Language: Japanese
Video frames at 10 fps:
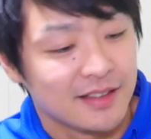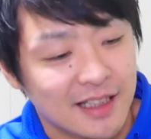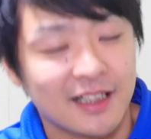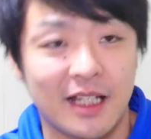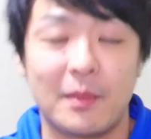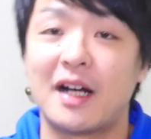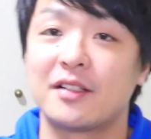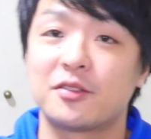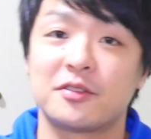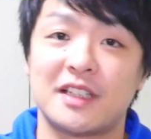ただね、
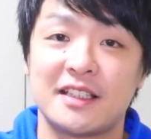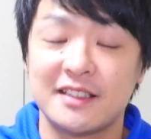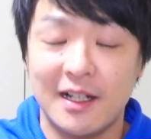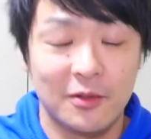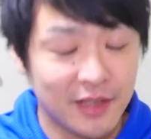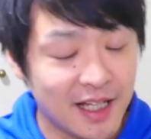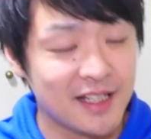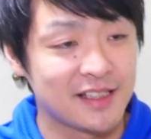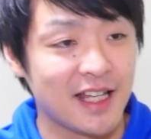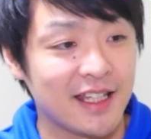まあちょっと雑談を
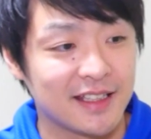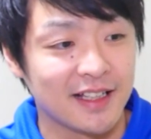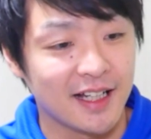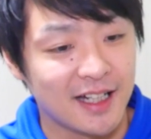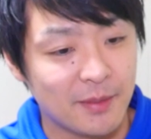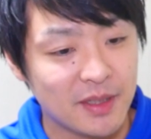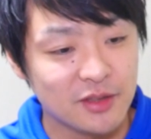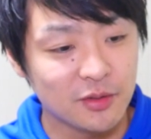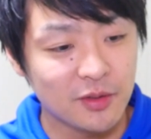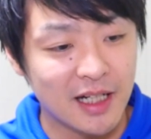ね、していきながら、まあ
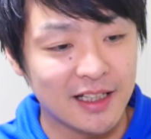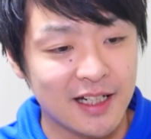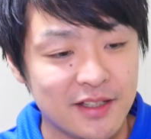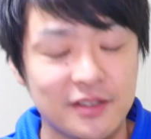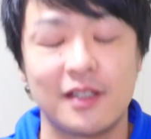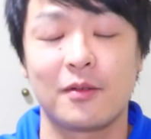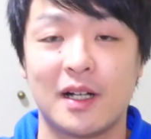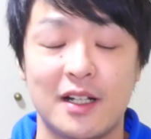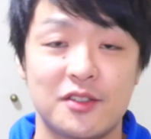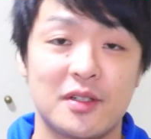ちょっと体についてのお
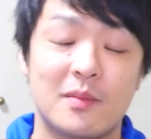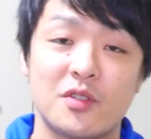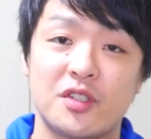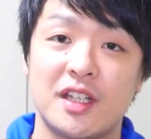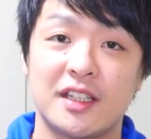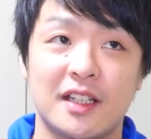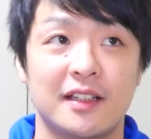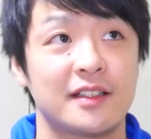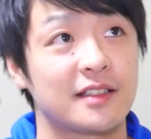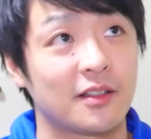話とかもしていきた
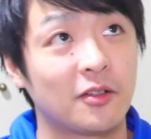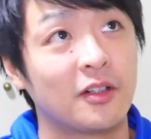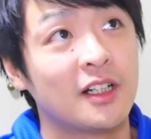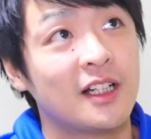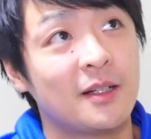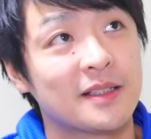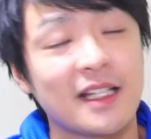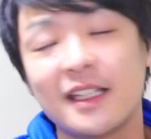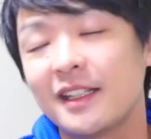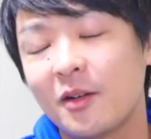いんですけど、まあ、
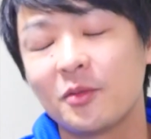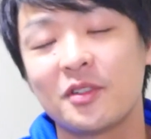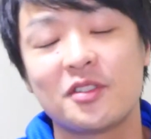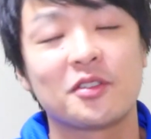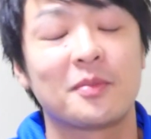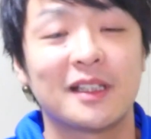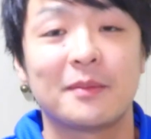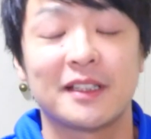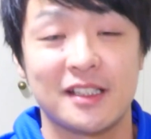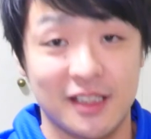最近ね、本当にちょっと
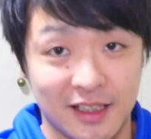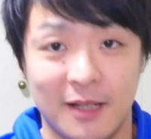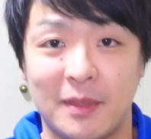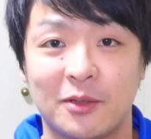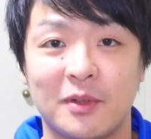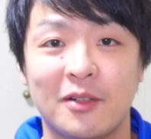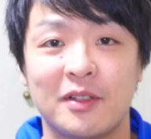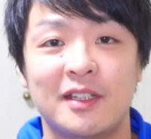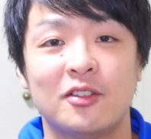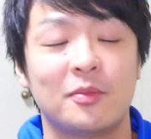バタバタしてて、まあ動画の
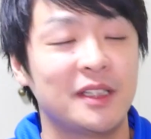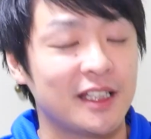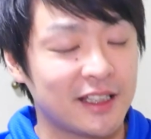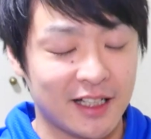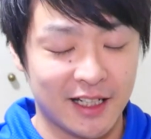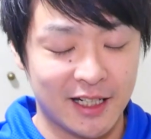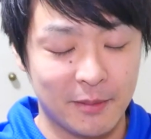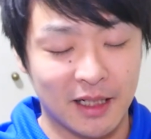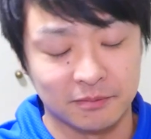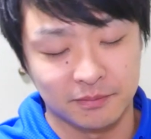頻度を見ていただけれ
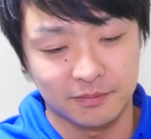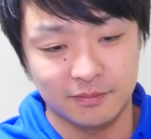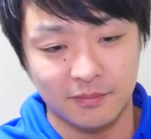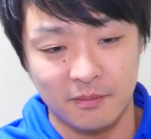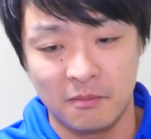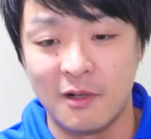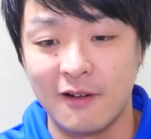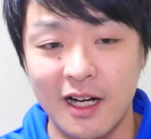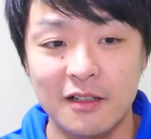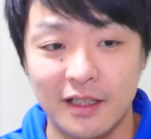ば、そうだね。まあ
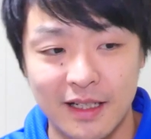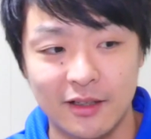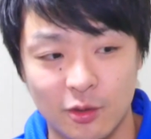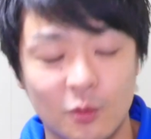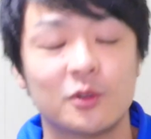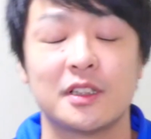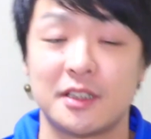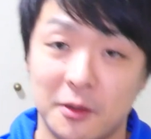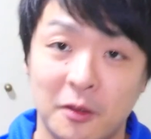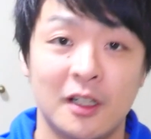わかるかなと思うんです
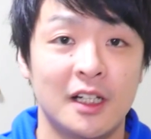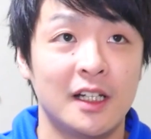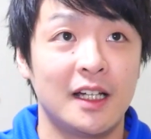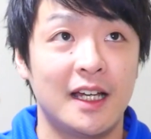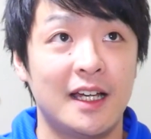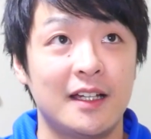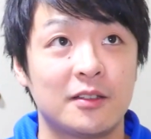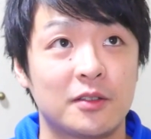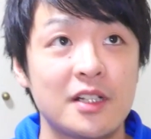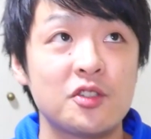けど、うん、
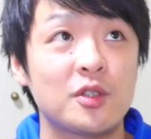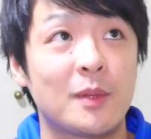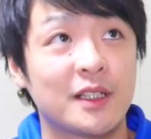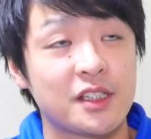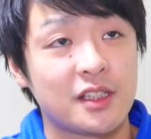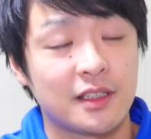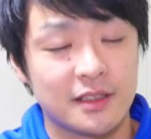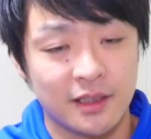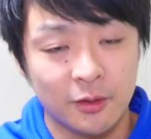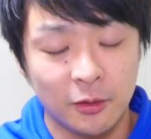えっ、と、ラジオでも話したんで
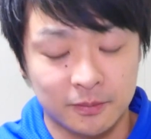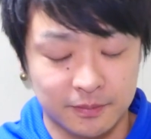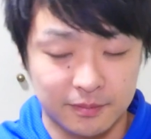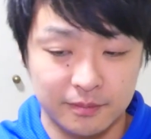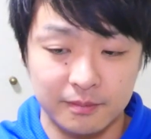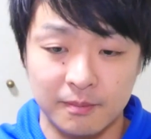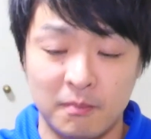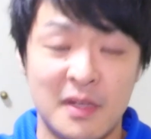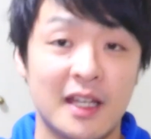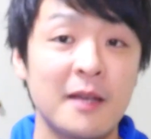すけど、うん
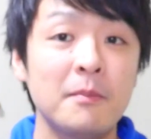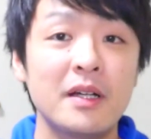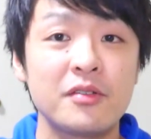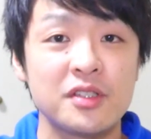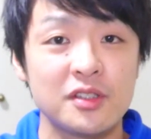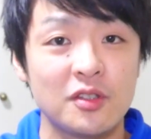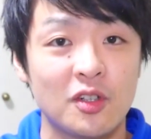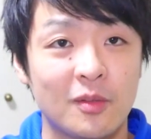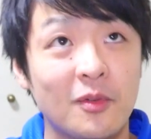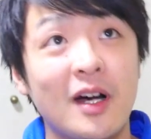まあ、現場の指
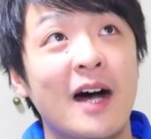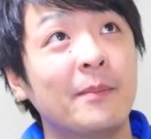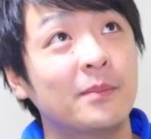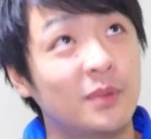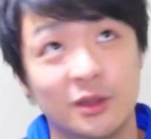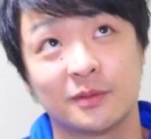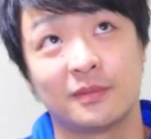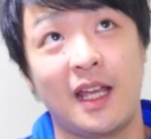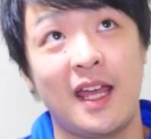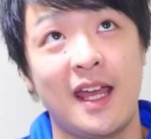導も半分、
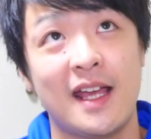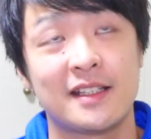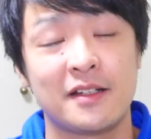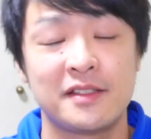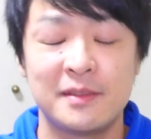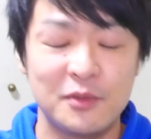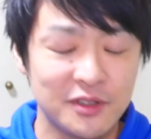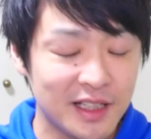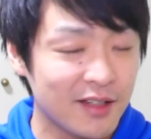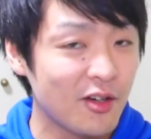えー、事務
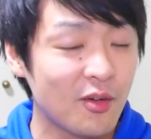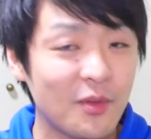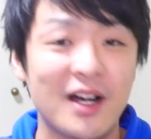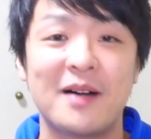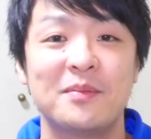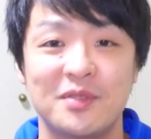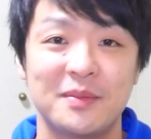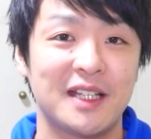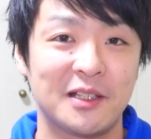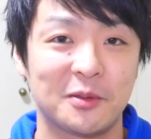作業も半分
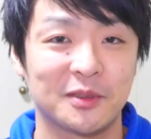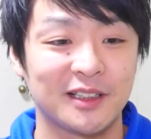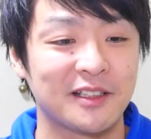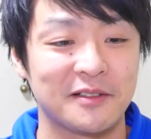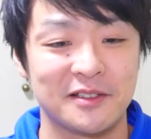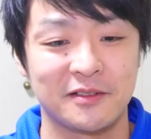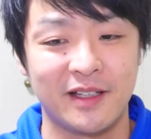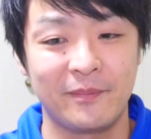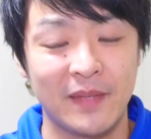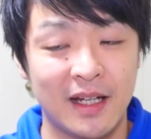みたいなところになってるんですよ
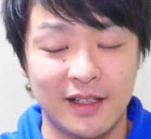ね。